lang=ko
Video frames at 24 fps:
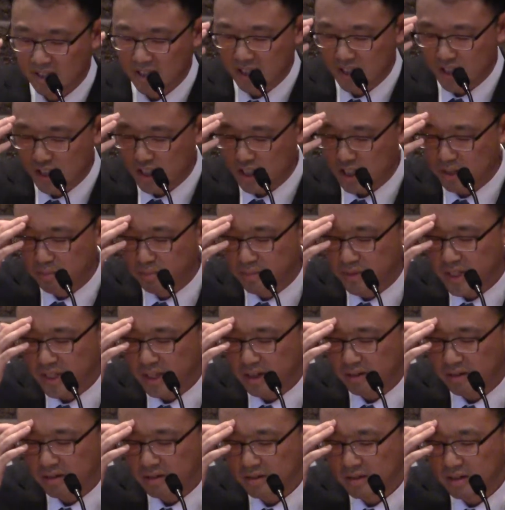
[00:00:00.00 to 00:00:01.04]

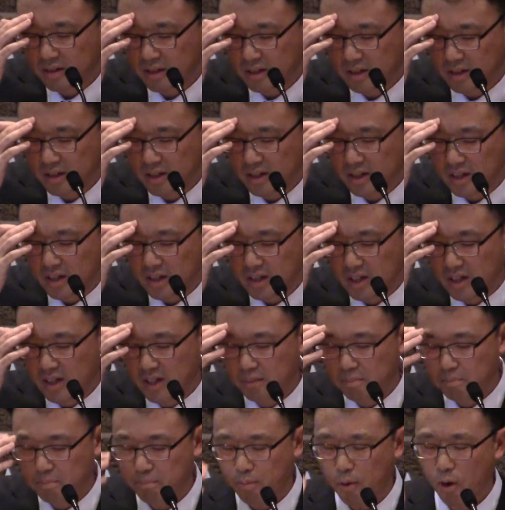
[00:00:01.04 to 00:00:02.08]
심지어
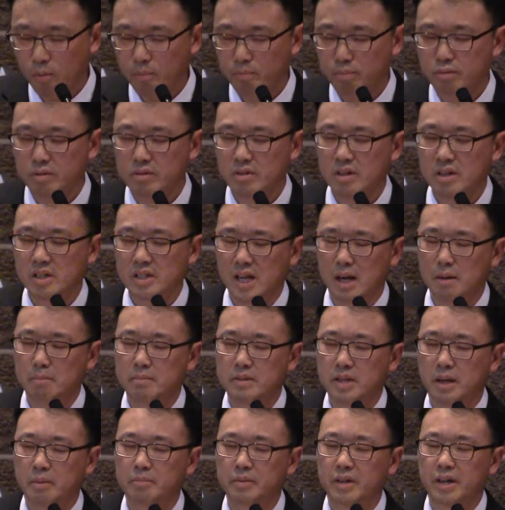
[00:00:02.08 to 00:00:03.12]
그 폭풍을
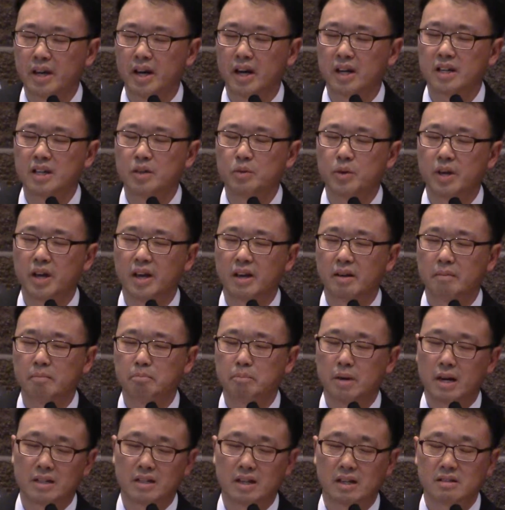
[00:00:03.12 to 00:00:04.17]
잠잠케 하기 위해
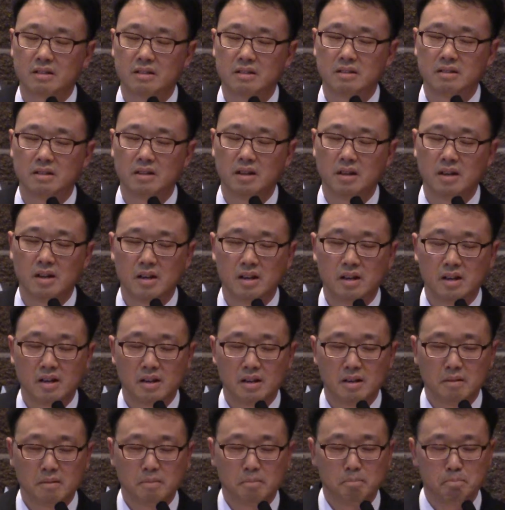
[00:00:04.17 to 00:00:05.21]
바다를
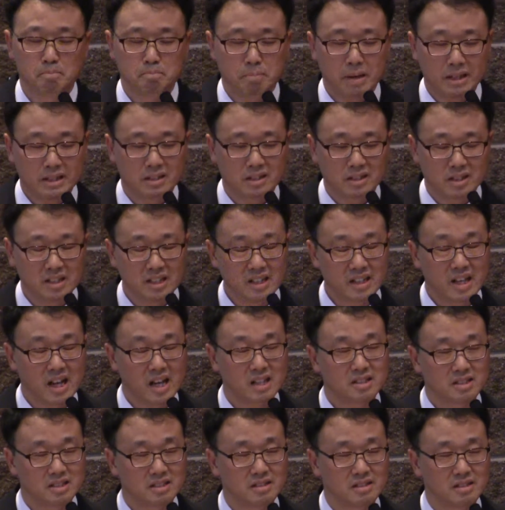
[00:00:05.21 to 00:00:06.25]
빠뜨리게
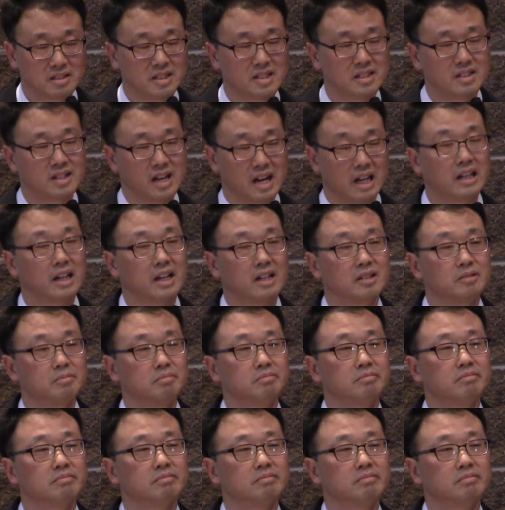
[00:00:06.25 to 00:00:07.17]
하시는 그 하나님.